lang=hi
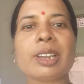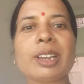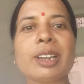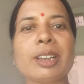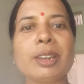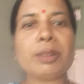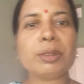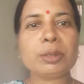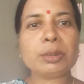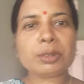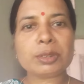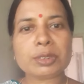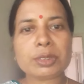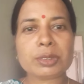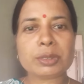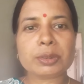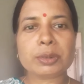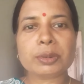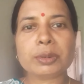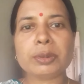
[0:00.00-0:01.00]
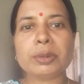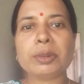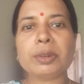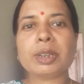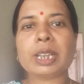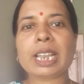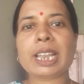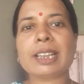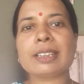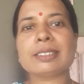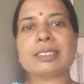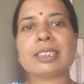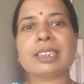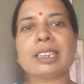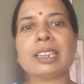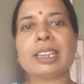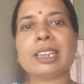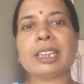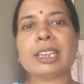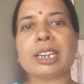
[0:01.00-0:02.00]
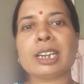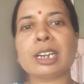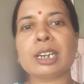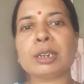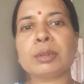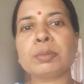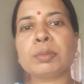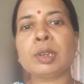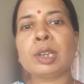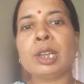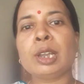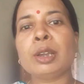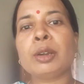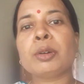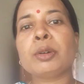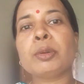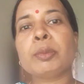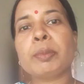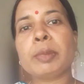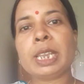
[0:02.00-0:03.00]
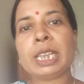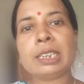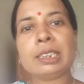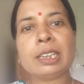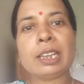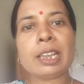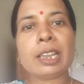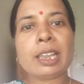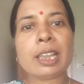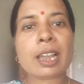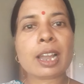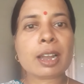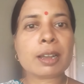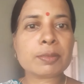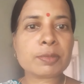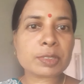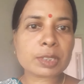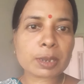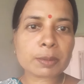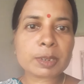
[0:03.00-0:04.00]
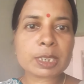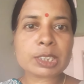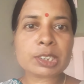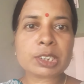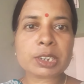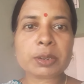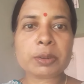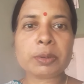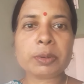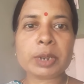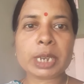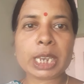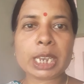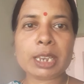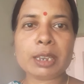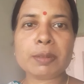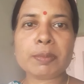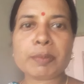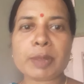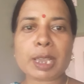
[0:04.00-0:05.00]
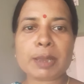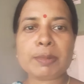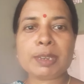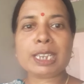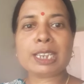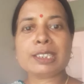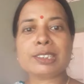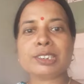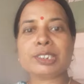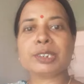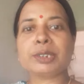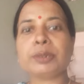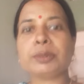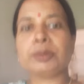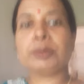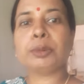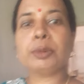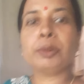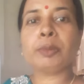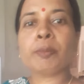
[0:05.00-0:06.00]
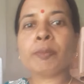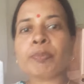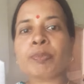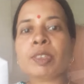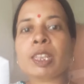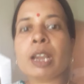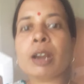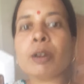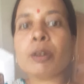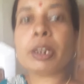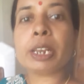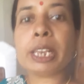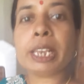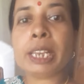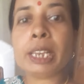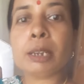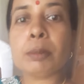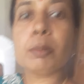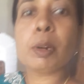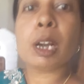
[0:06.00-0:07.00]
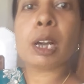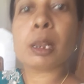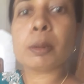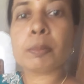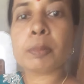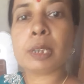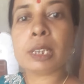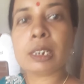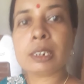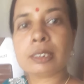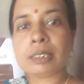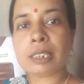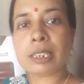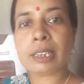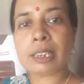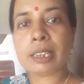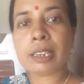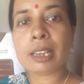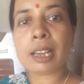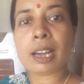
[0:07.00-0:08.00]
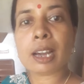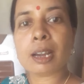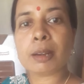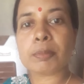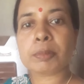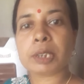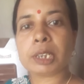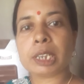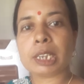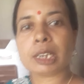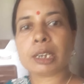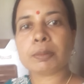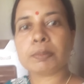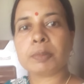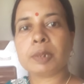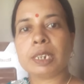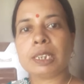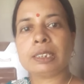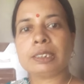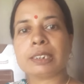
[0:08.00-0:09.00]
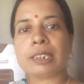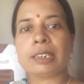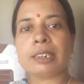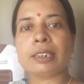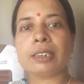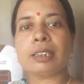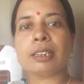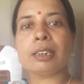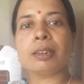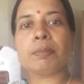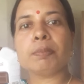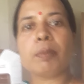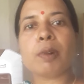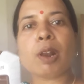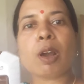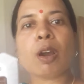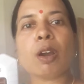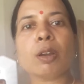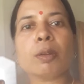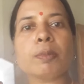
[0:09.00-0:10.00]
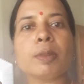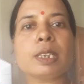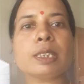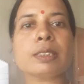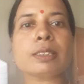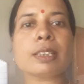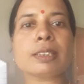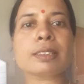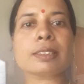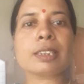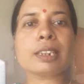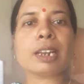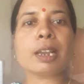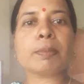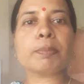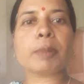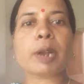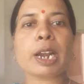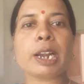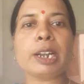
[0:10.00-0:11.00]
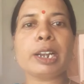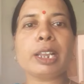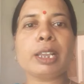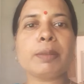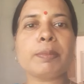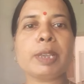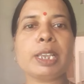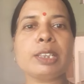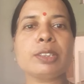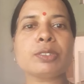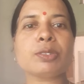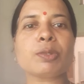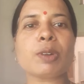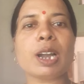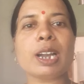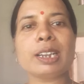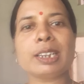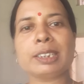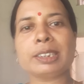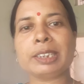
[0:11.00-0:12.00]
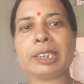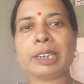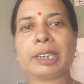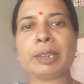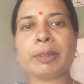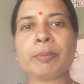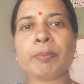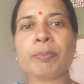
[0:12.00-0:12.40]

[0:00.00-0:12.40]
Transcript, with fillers: हेलो दोस्तों कैसे हैं आप उम्मीद है आप सब अच्छे होंगे मैं भी अच्छी हूँ और एक बार फिर से आपके अपने चैनल ब्लॉग विद सस्कला पांडे में स्वागत है